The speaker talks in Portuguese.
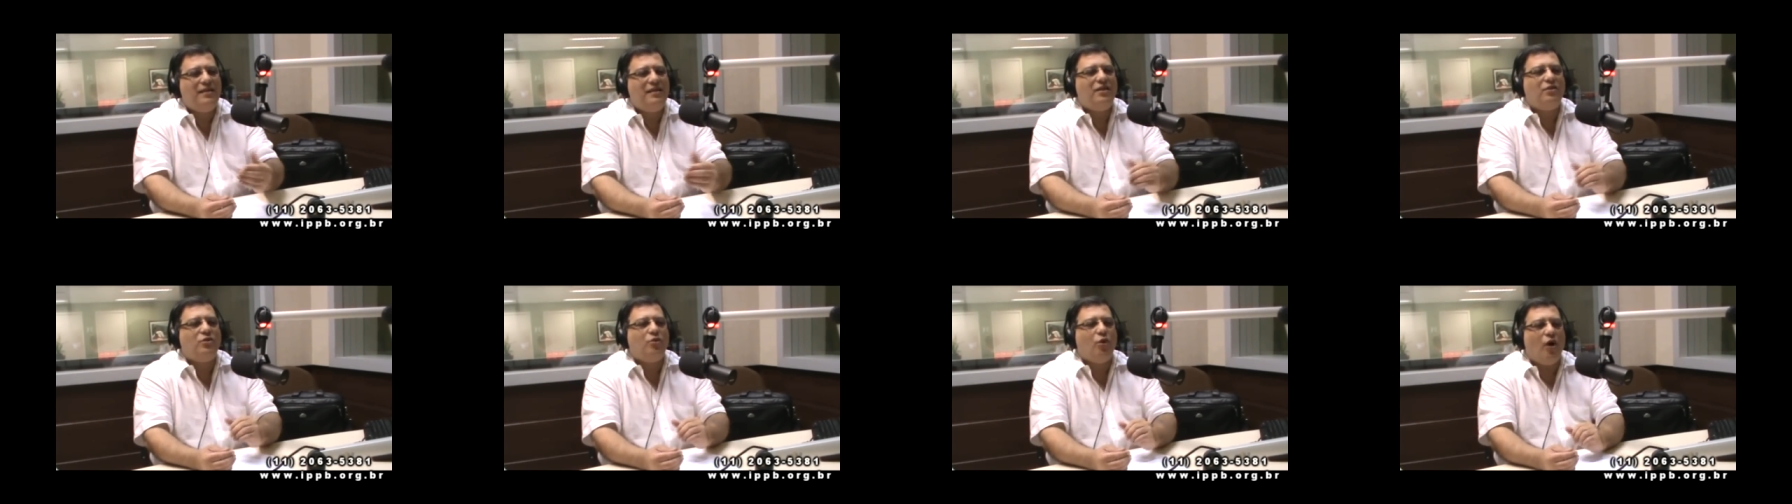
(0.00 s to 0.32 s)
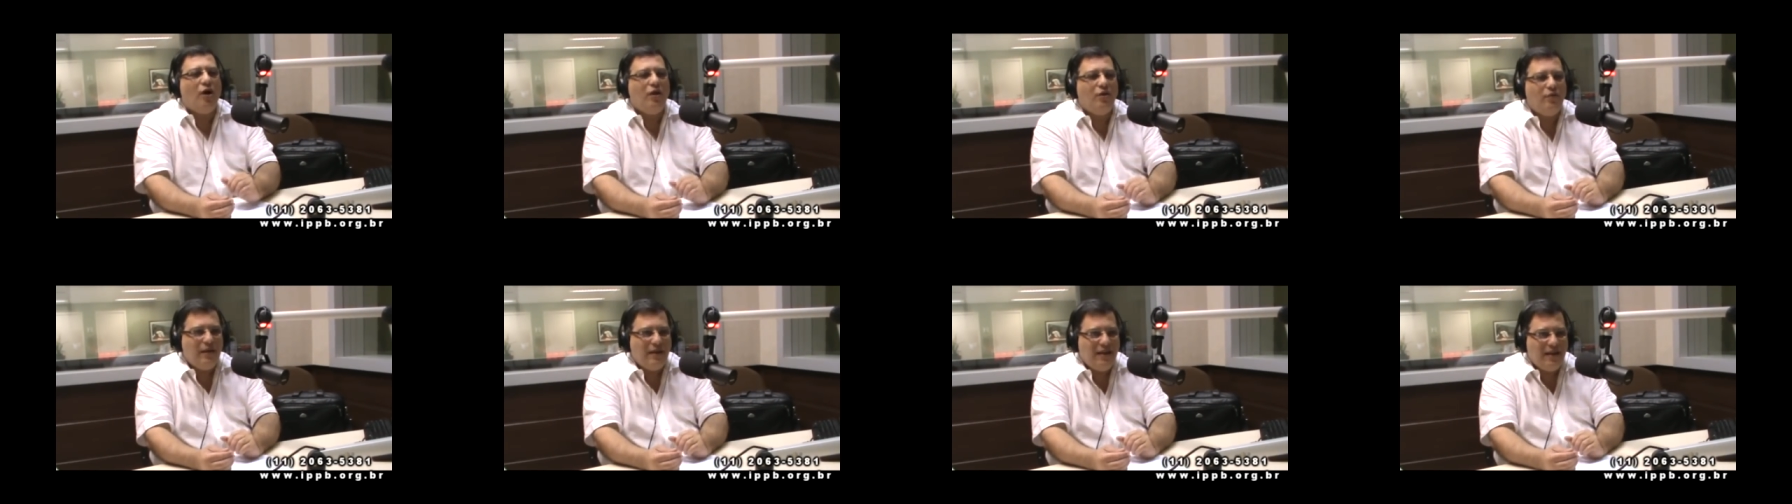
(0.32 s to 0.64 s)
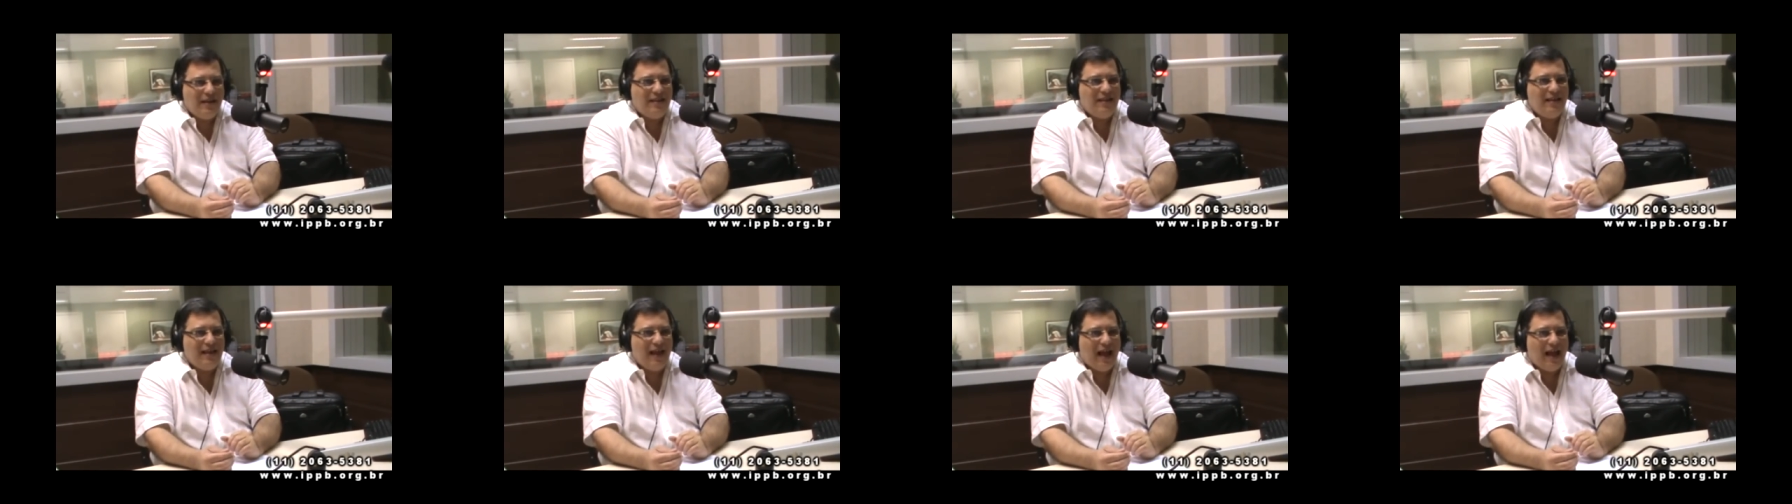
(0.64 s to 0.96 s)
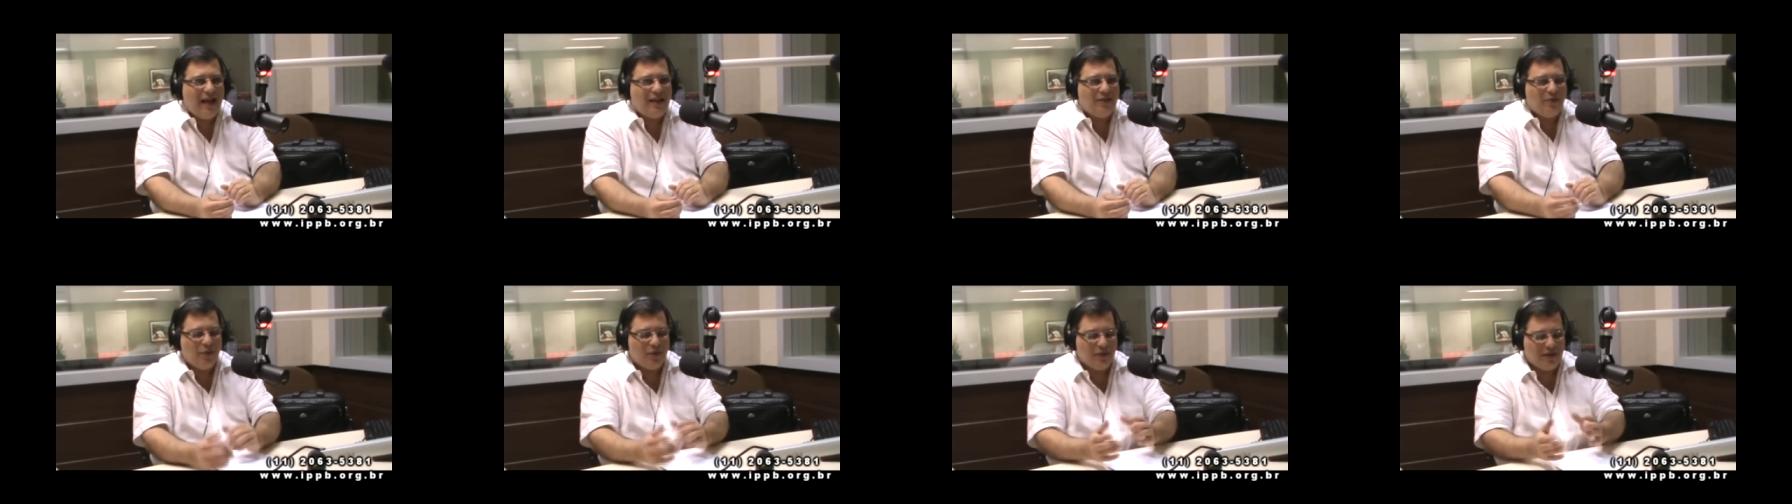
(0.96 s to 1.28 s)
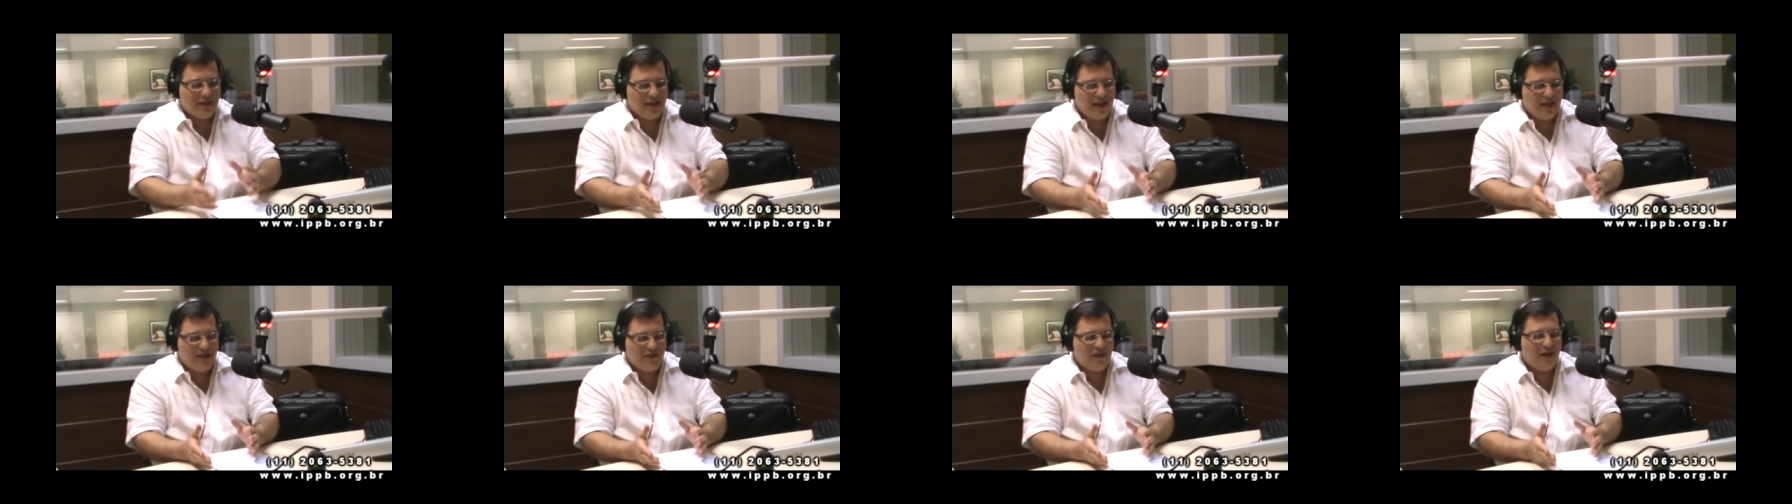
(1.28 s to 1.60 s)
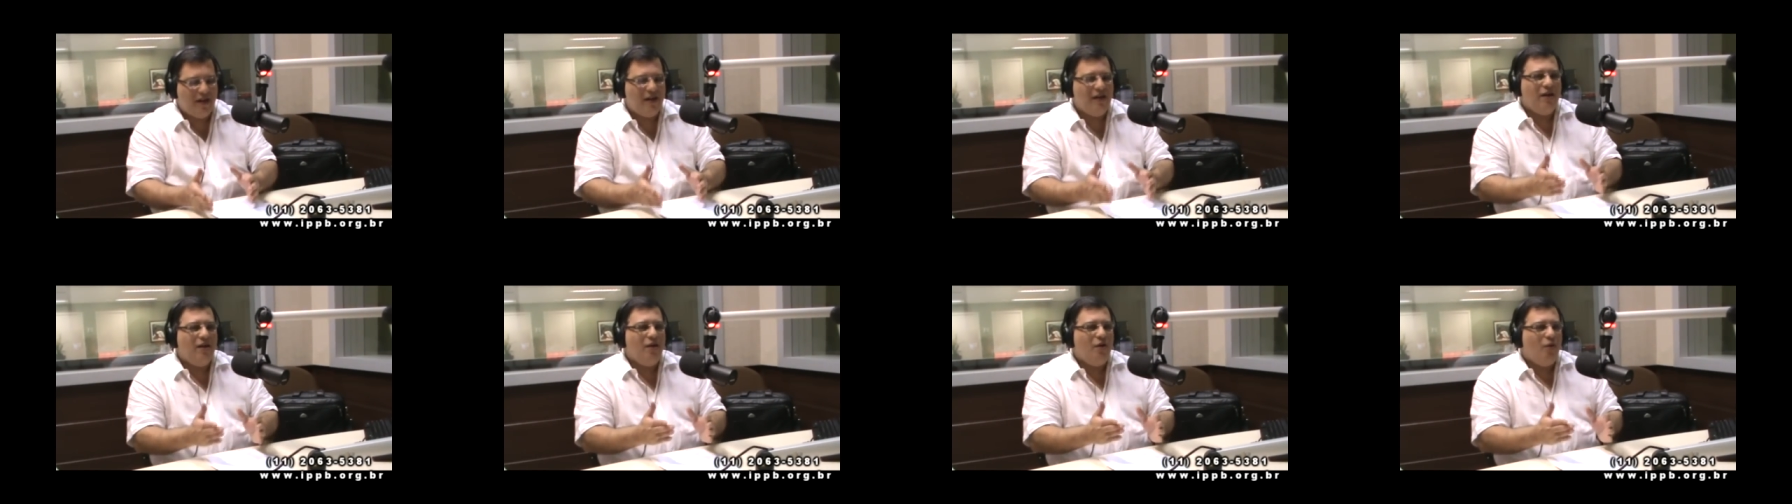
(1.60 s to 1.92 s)
se torna um iniciado, ou
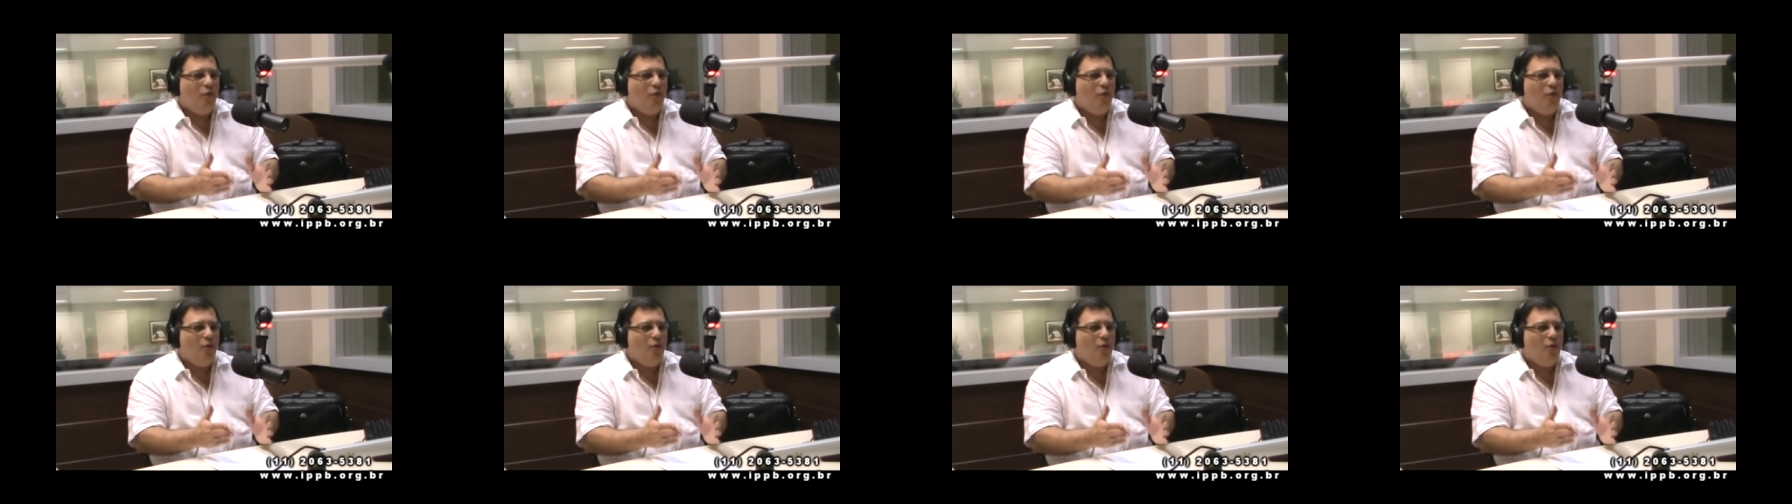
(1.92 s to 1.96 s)
seja,